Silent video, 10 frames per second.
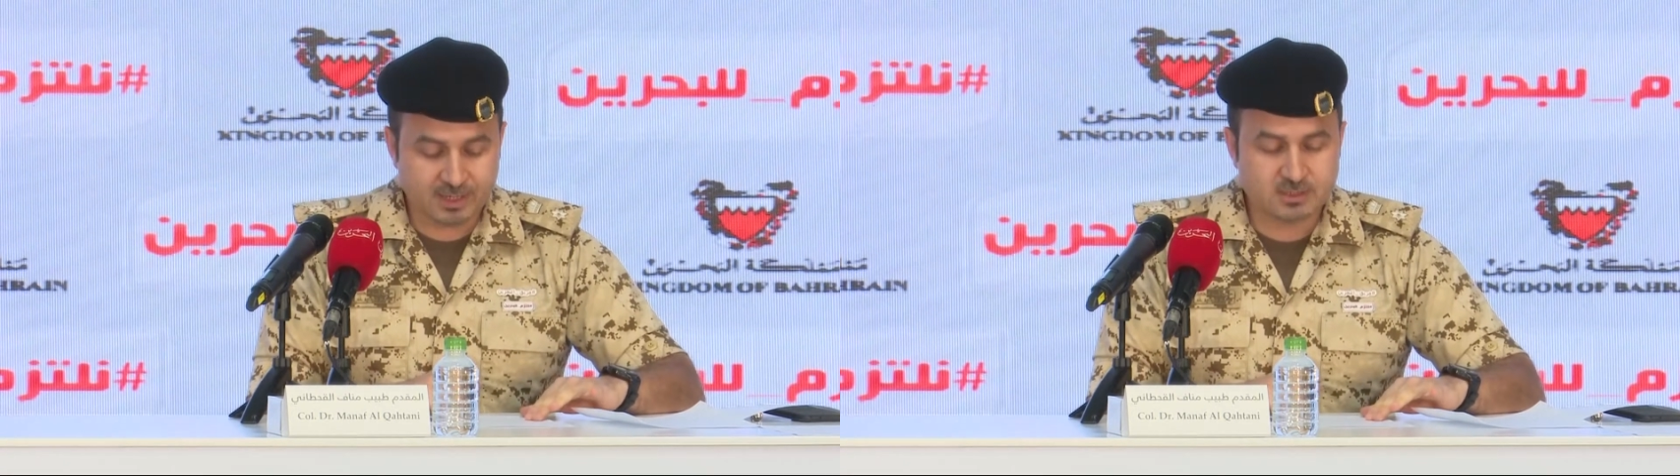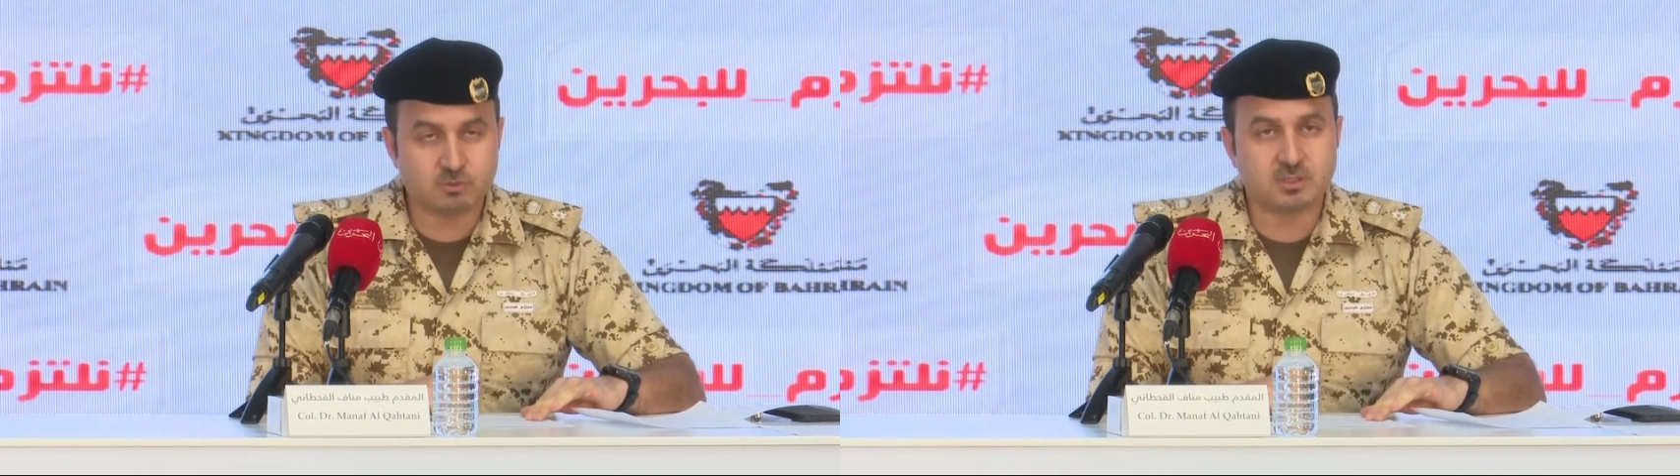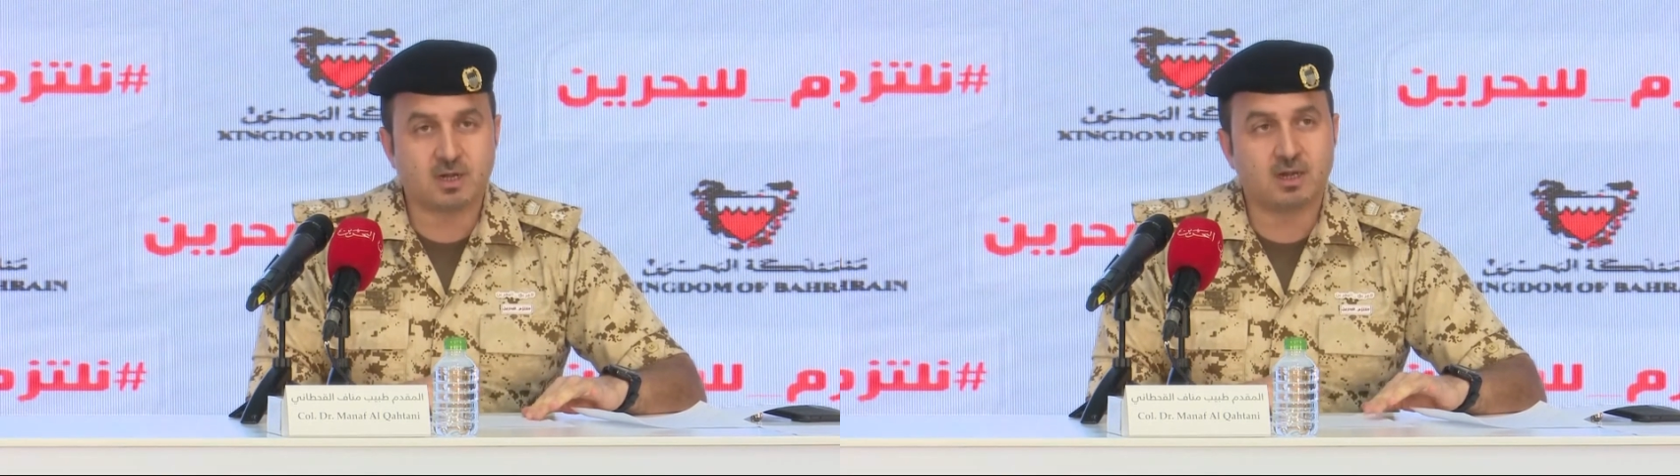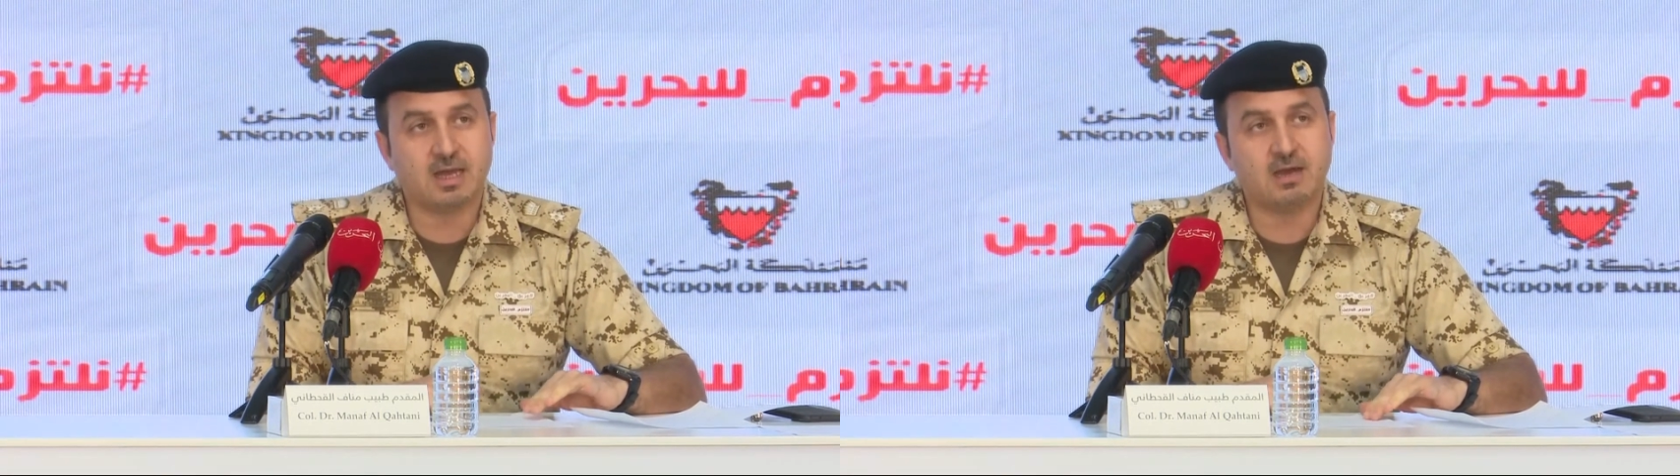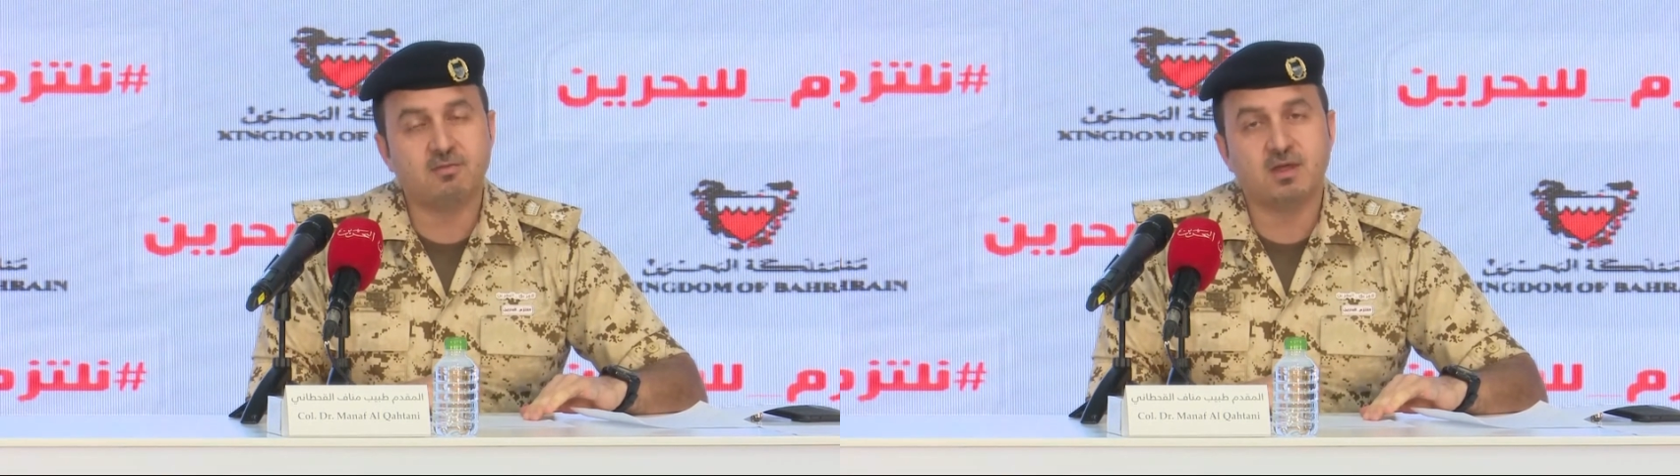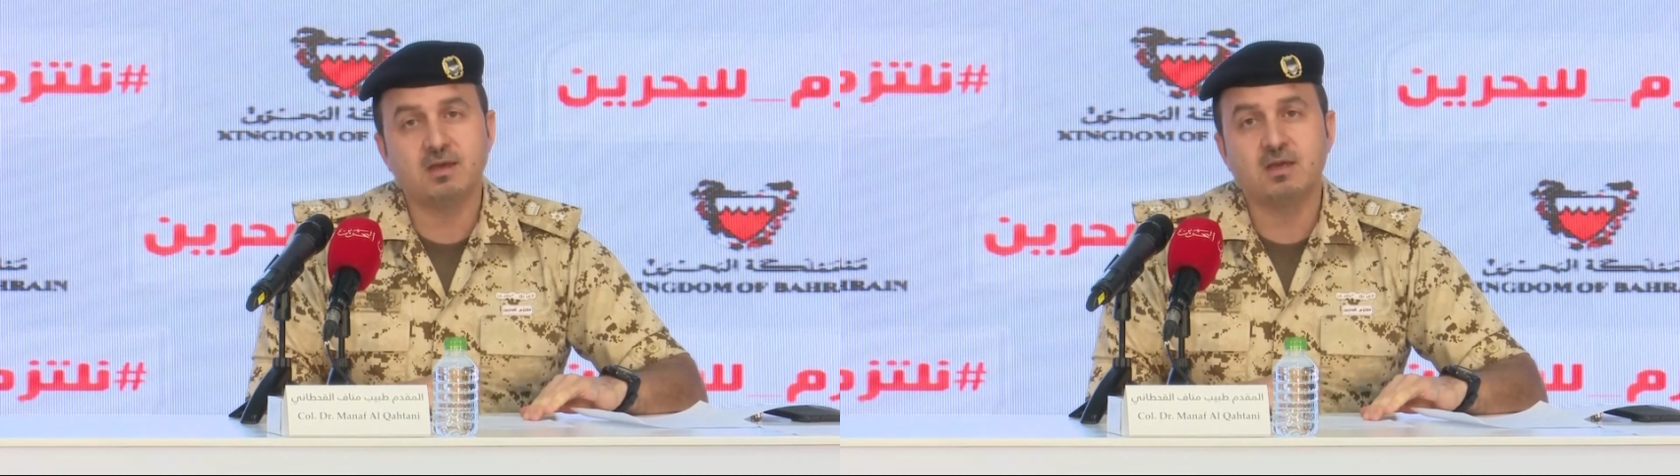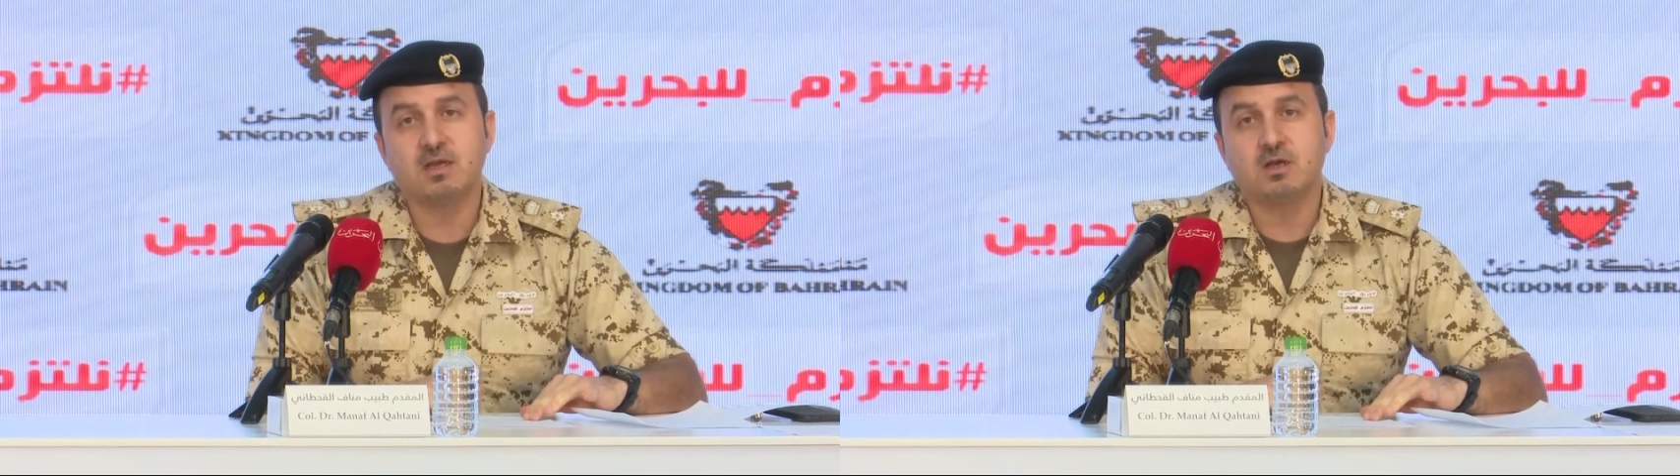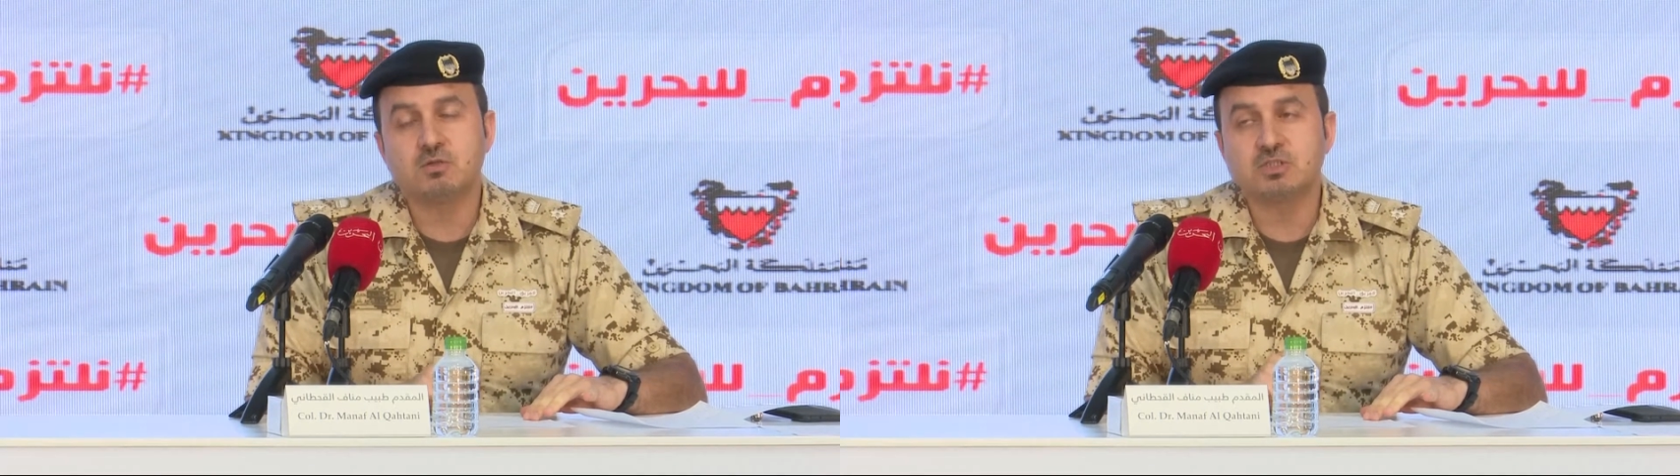করি ইনশাআল্লাহ তার
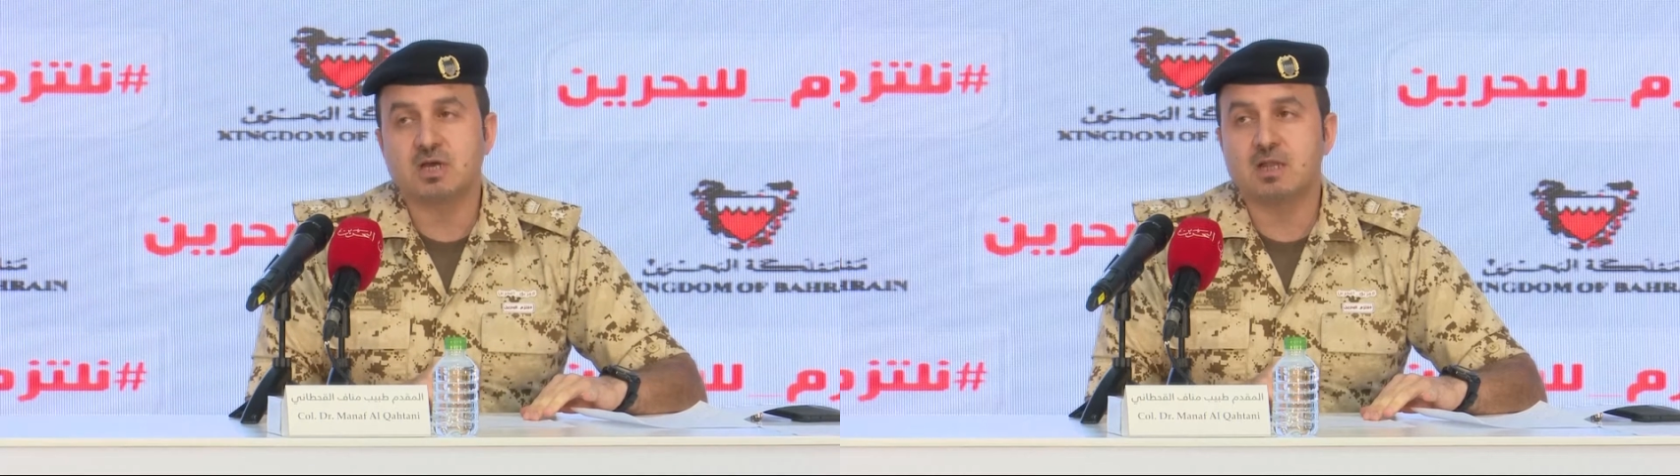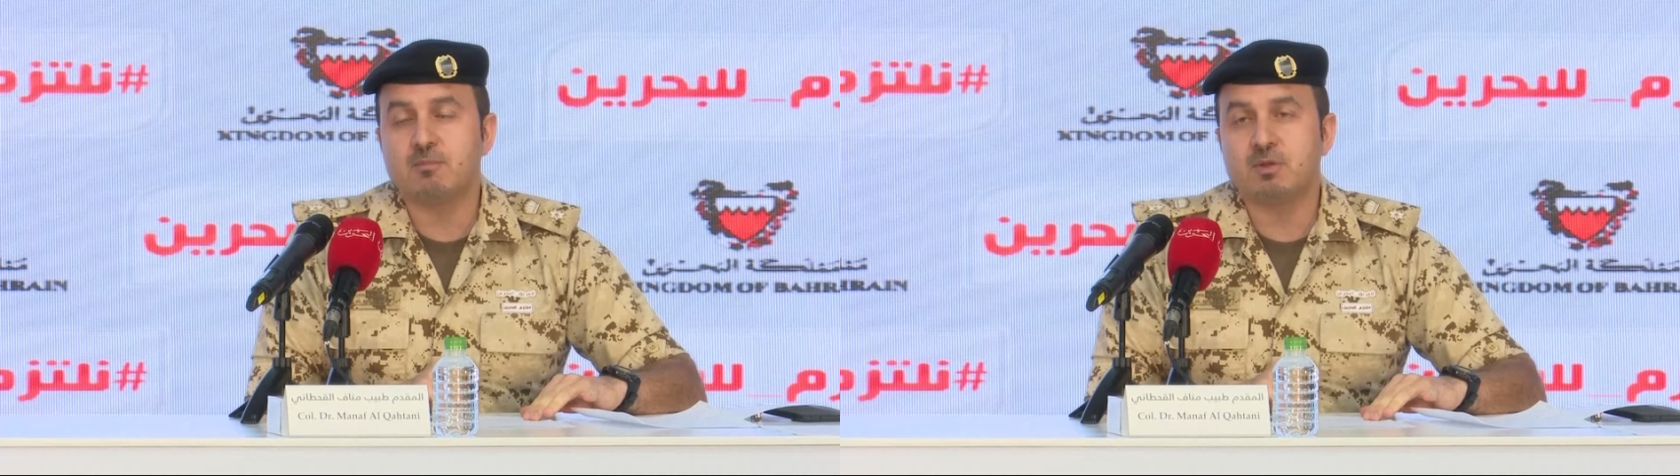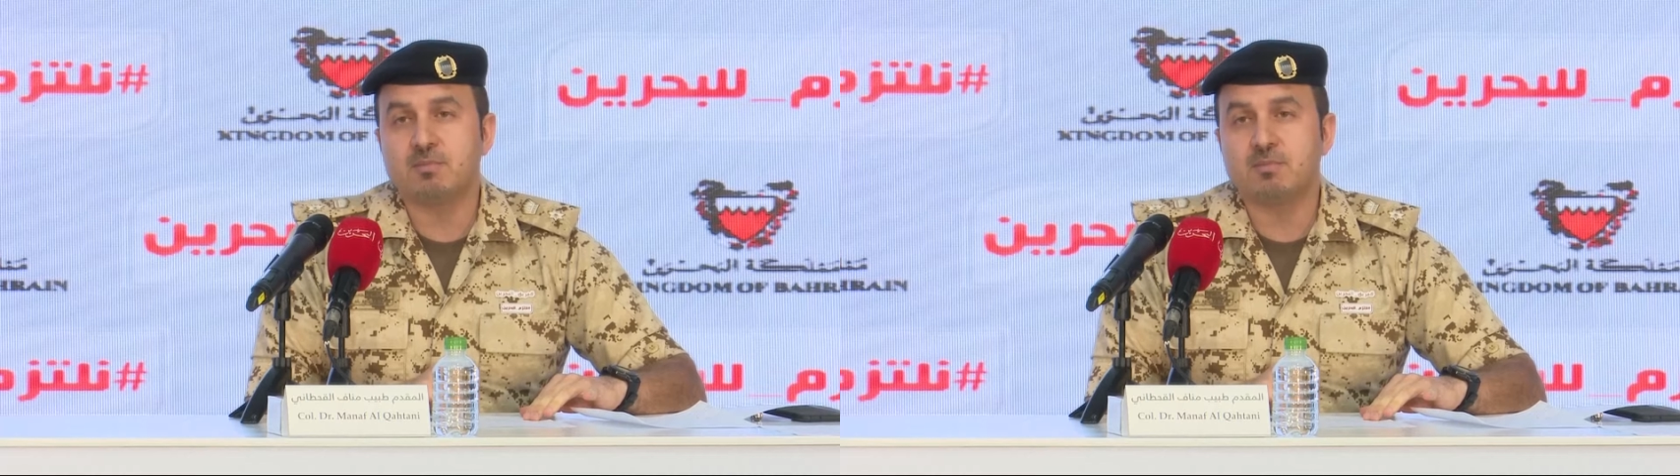কিছুদিনের মধ্যেই